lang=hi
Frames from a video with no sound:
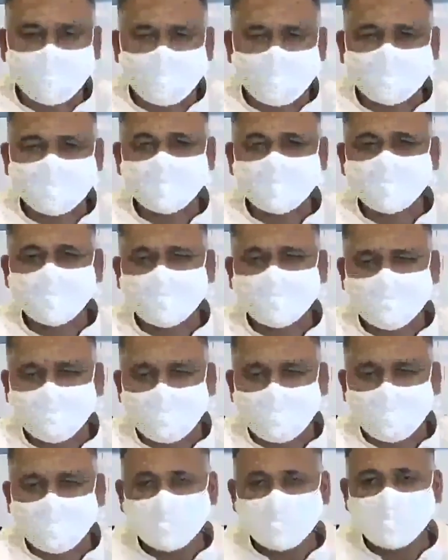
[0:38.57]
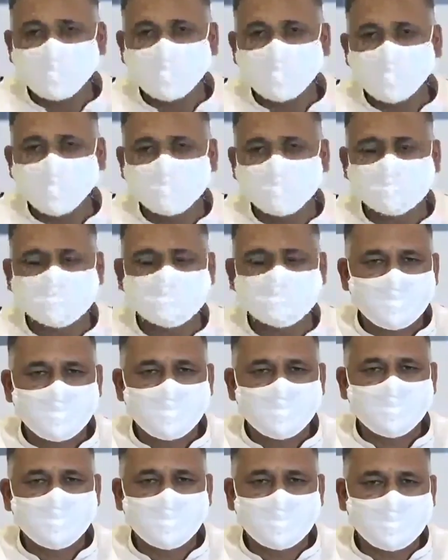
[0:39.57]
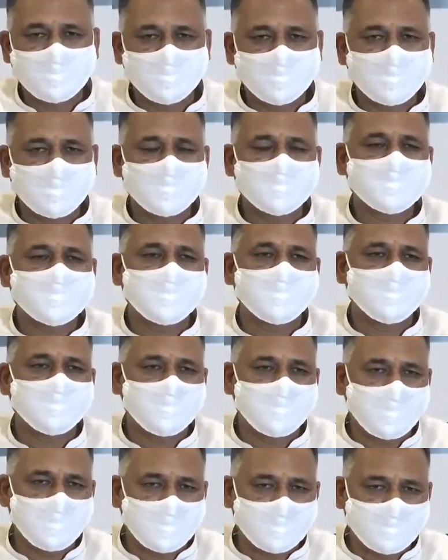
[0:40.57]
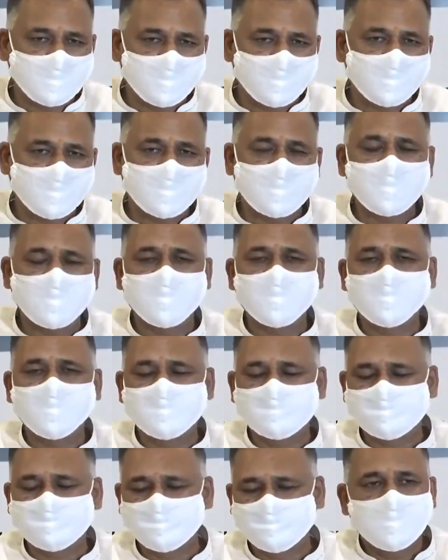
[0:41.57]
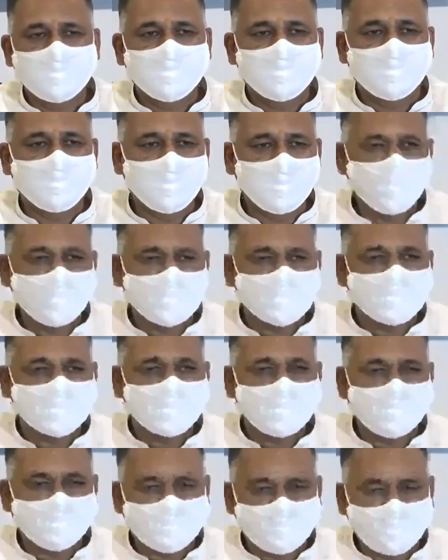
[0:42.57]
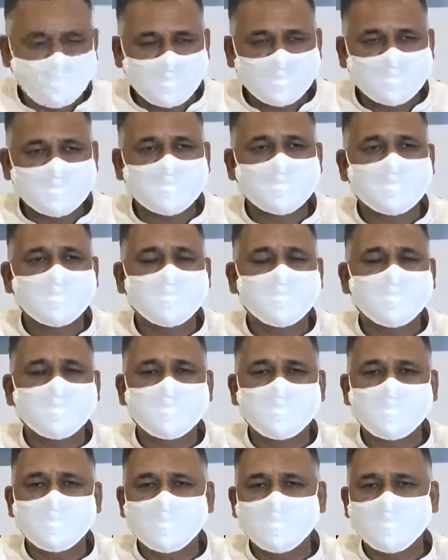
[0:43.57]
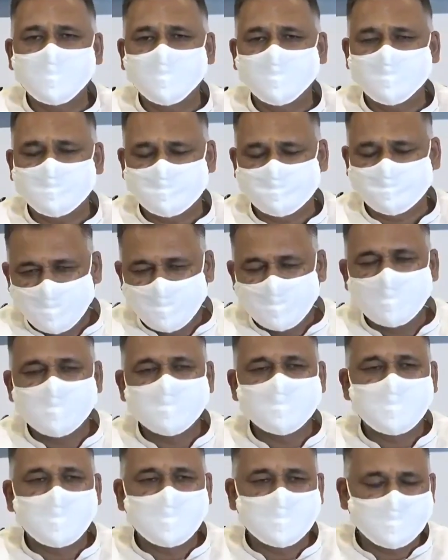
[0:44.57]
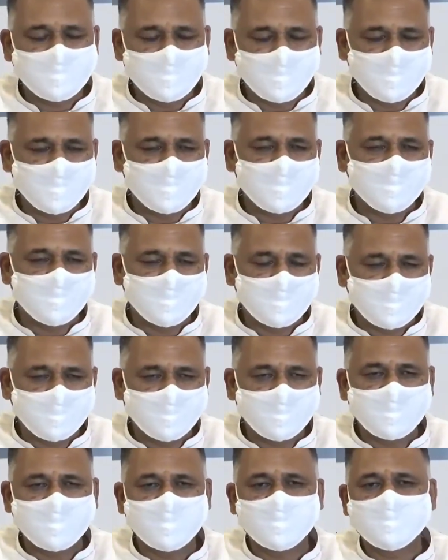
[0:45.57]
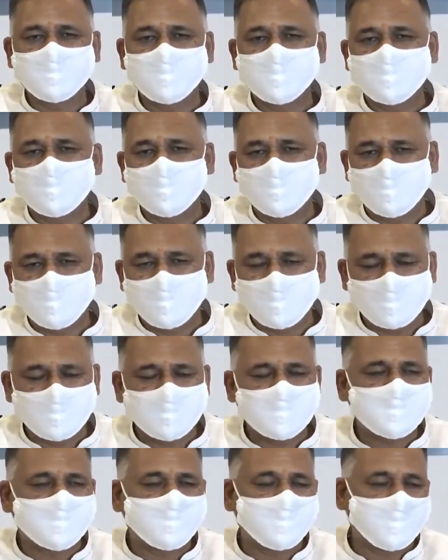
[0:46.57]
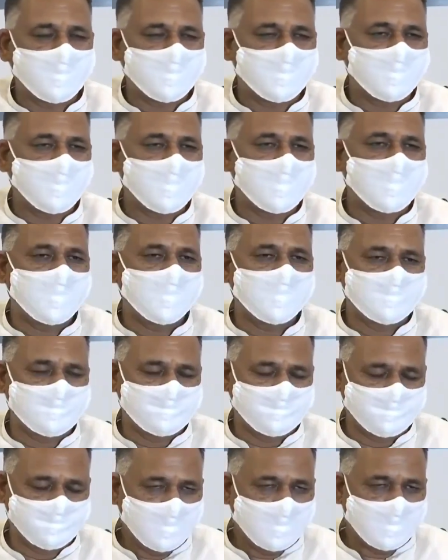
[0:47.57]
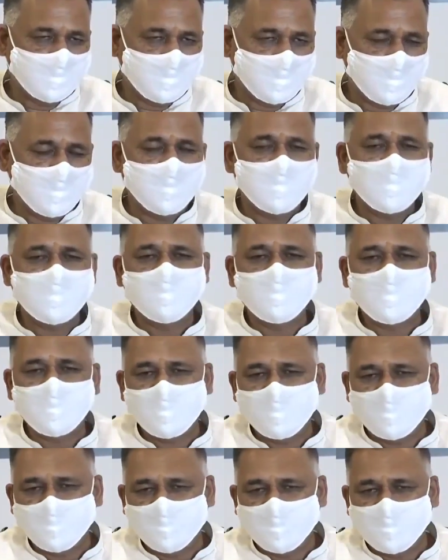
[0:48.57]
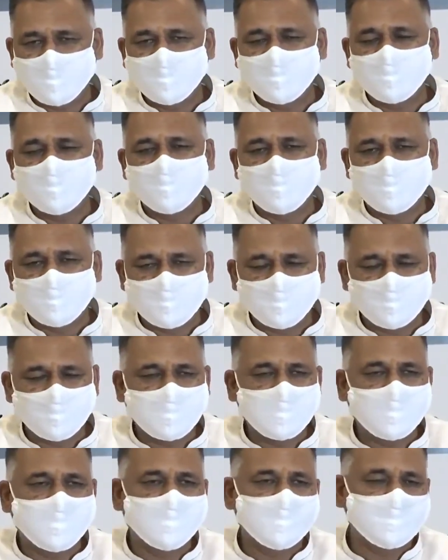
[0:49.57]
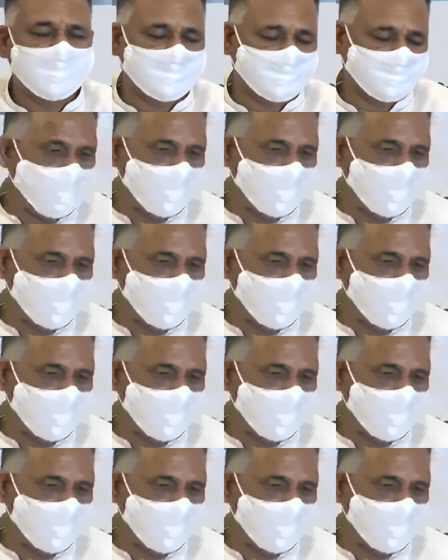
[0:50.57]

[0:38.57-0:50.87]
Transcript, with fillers: शिवराज सिंह जी चौहान ने भी मध्य प्रदेश के विद्यार्थियों के लिए बहुत सर्वश्रेष्ठ निर्णय किया है हम जानते हैं कि मध्य प्रदेश भी कोरोना की चपेट में आया कई हमारे अपने लोग बिछुड़ गए